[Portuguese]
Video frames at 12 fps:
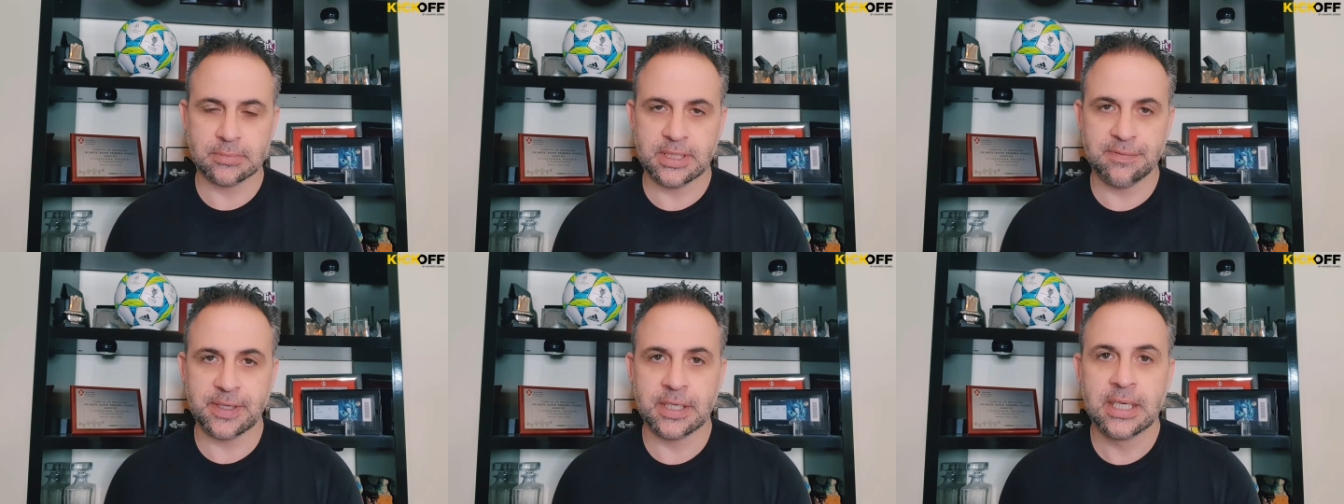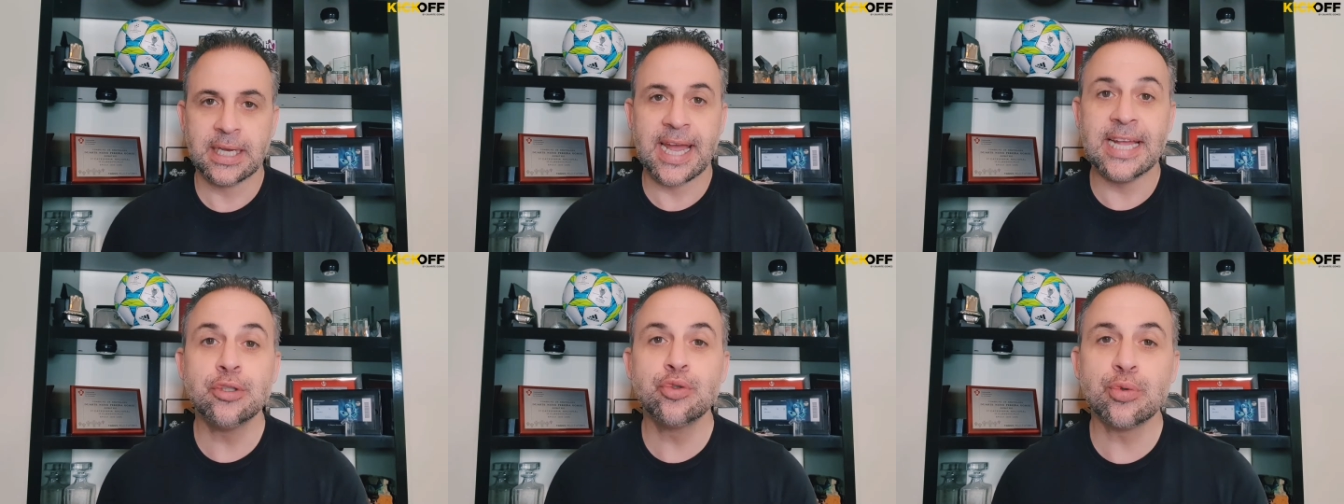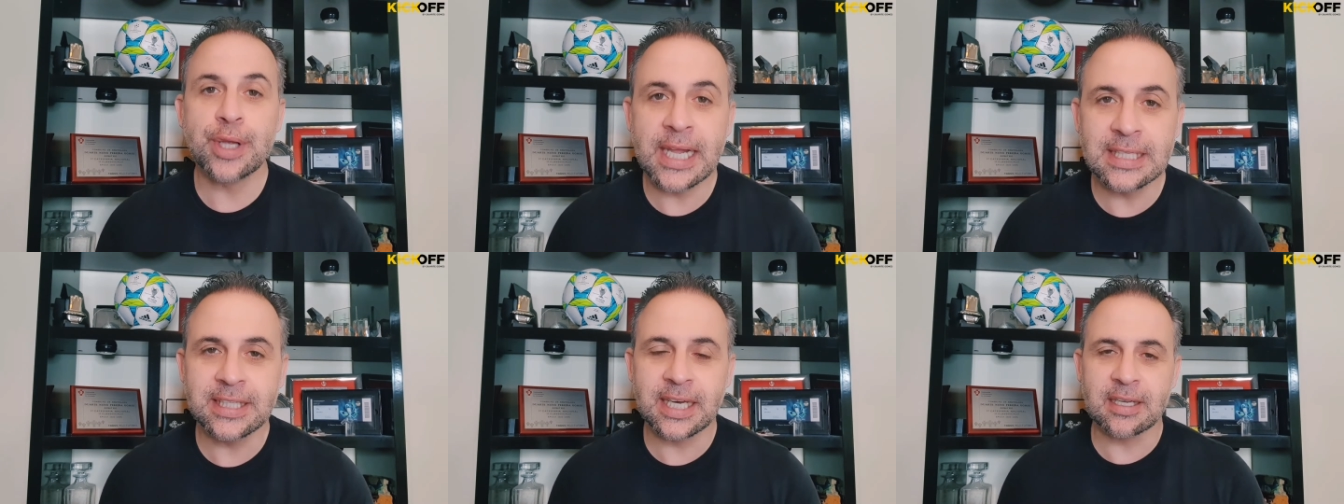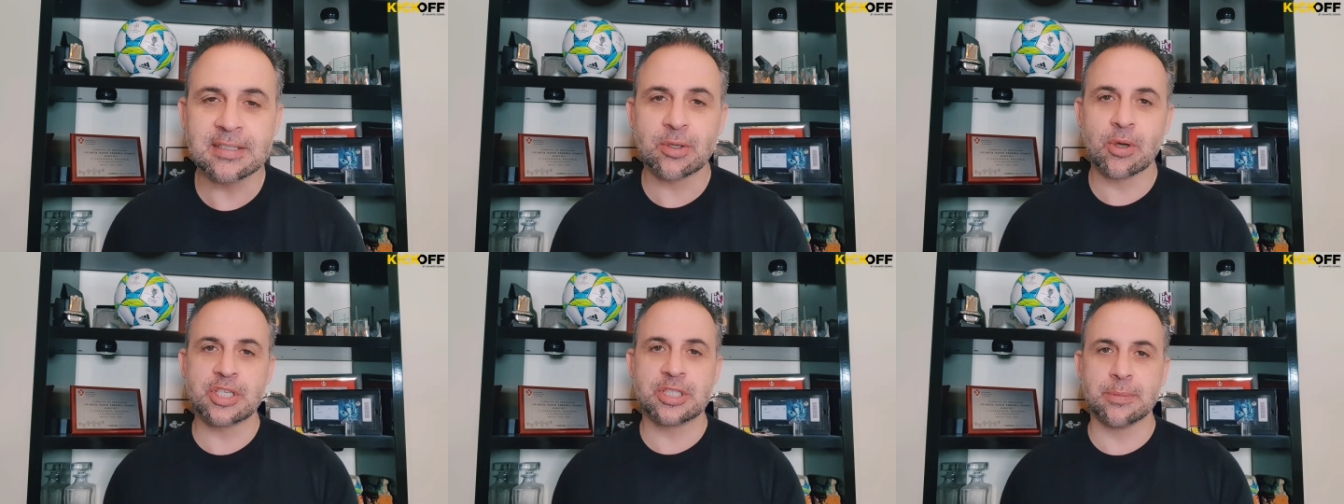enfim, é intolerante em
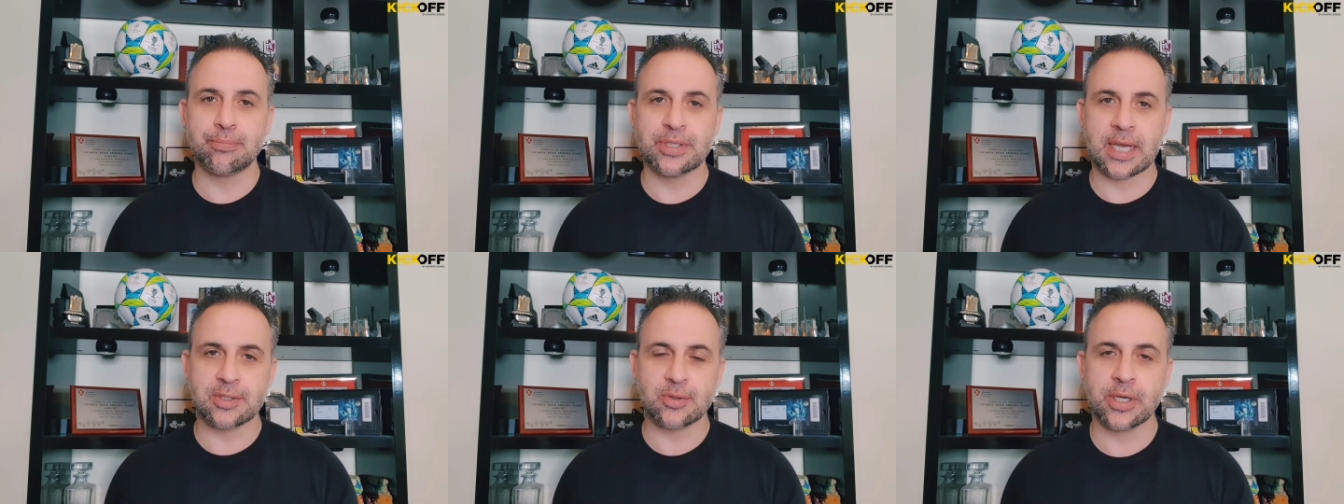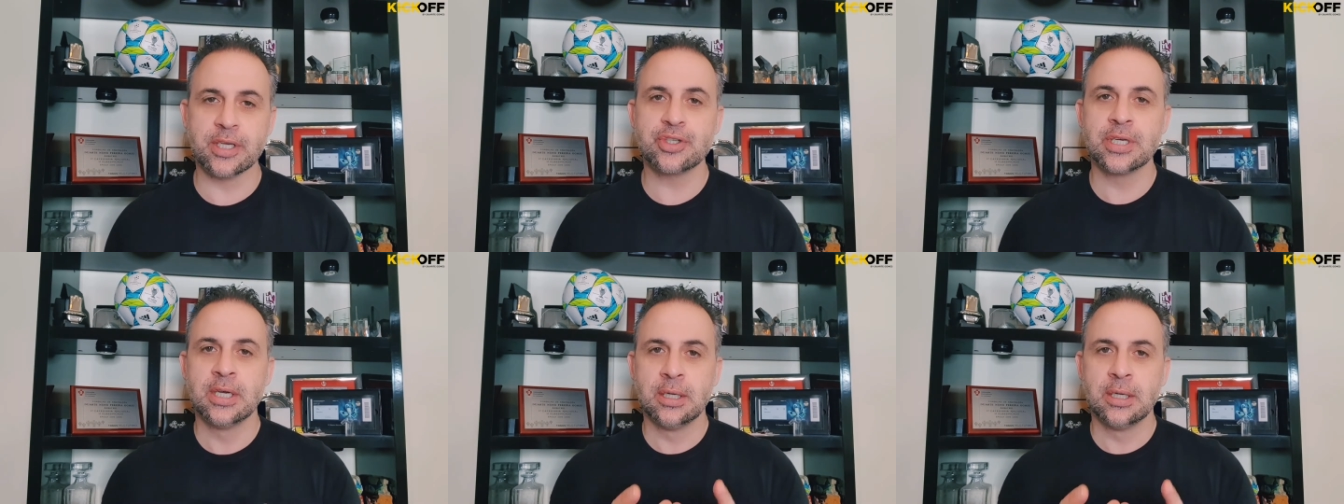relação a este tipo de ações,